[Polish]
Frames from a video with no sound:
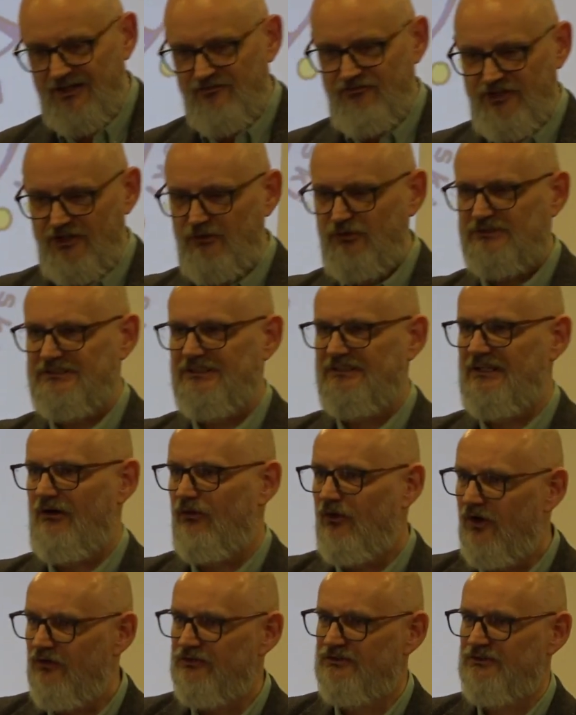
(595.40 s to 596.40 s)
wielu z tych
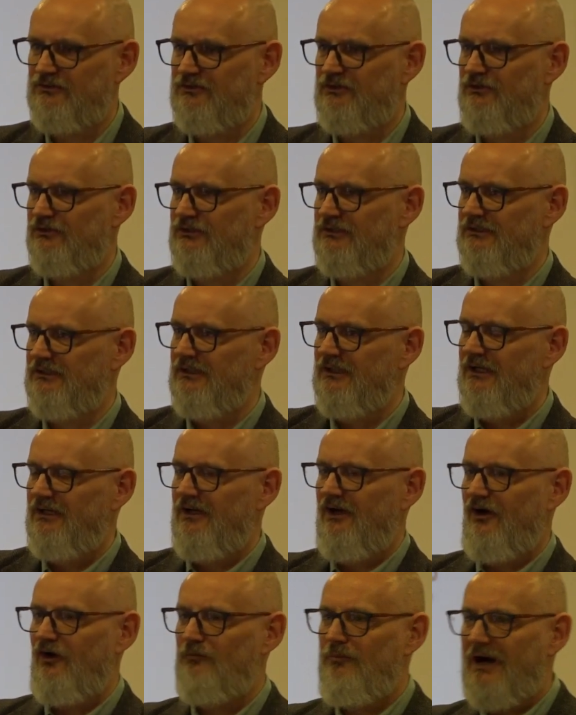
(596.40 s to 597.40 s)
naukowców, którzy
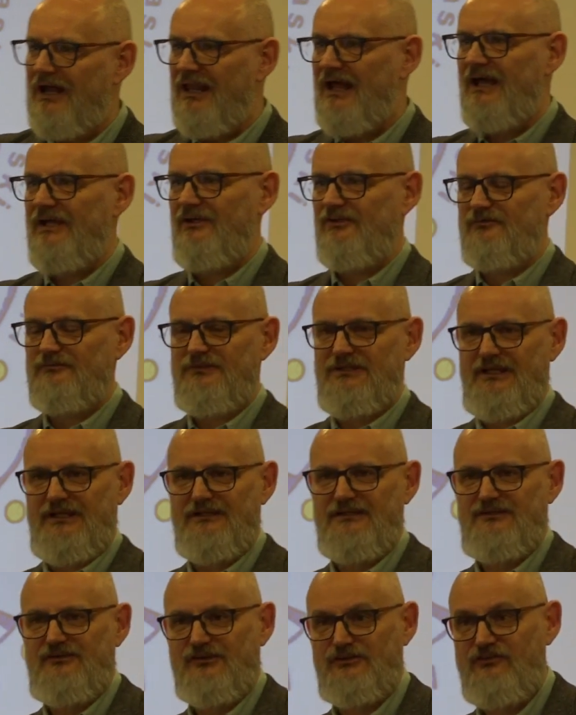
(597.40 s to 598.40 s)
obalają
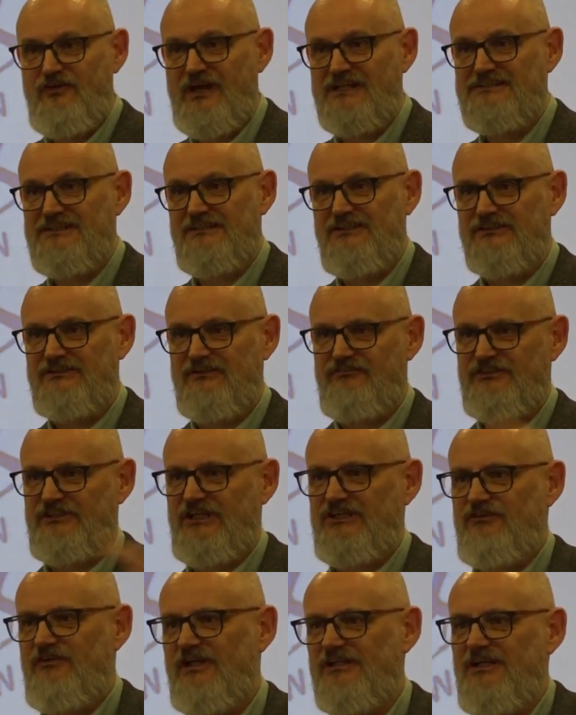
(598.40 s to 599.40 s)
ten, to twierdzenie, że
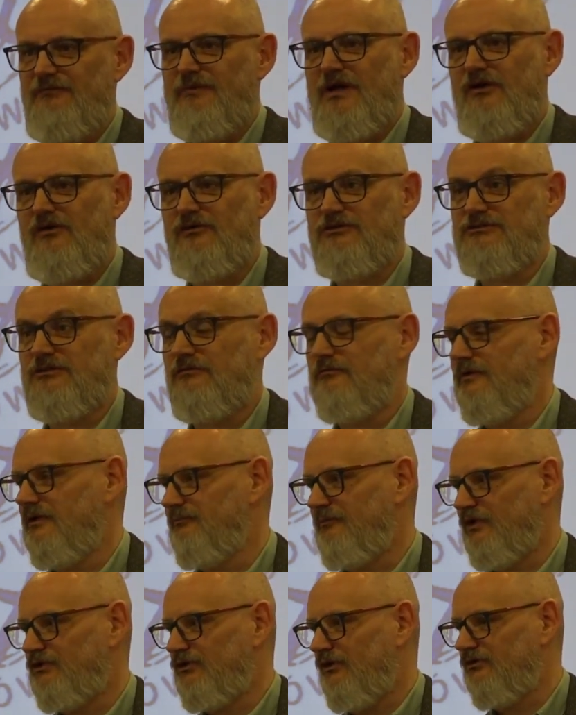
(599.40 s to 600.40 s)
wszechświat nie miał
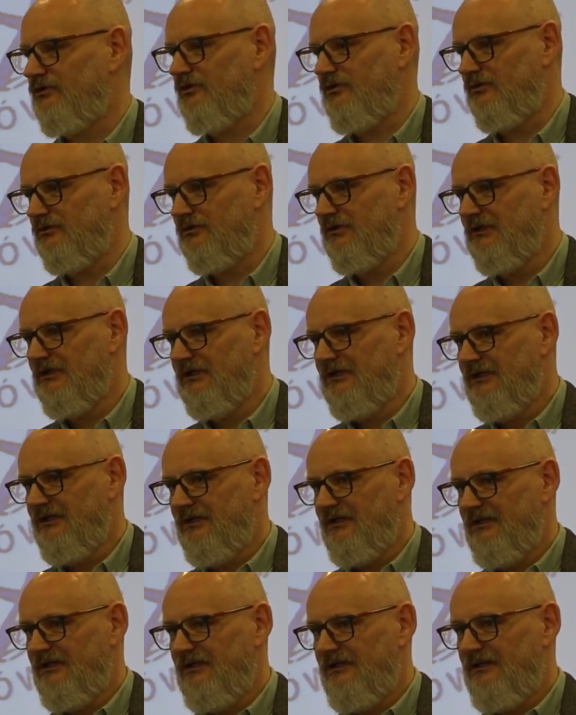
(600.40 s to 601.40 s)
początku,
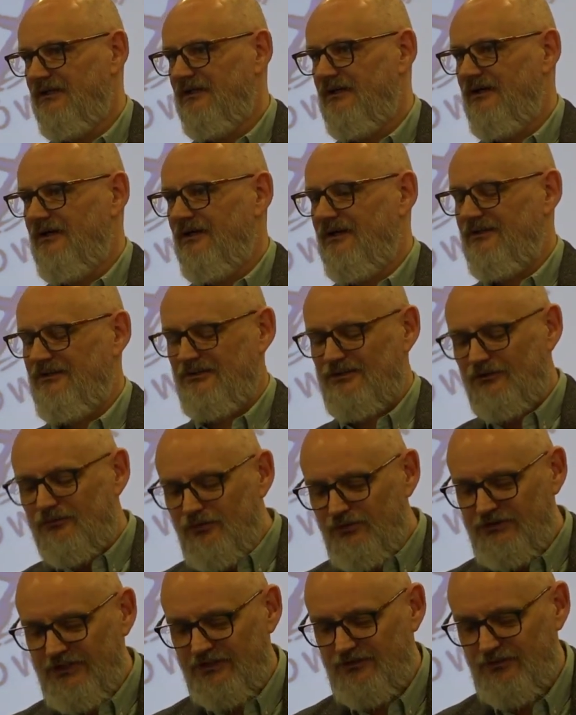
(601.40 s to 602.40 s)
to są ludzie,